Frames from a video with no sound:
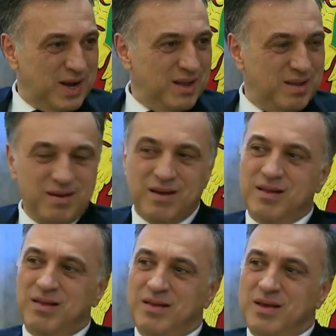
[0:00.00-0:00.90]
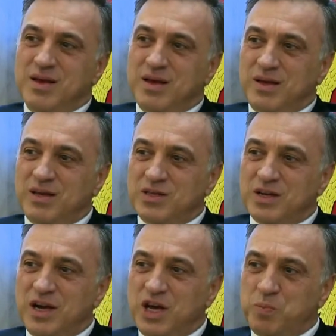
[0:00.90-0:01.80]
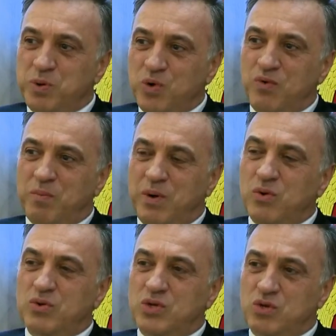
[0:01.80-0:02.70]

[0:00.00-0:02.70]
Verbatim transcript: الإقليمية والدولية الراهنة حيث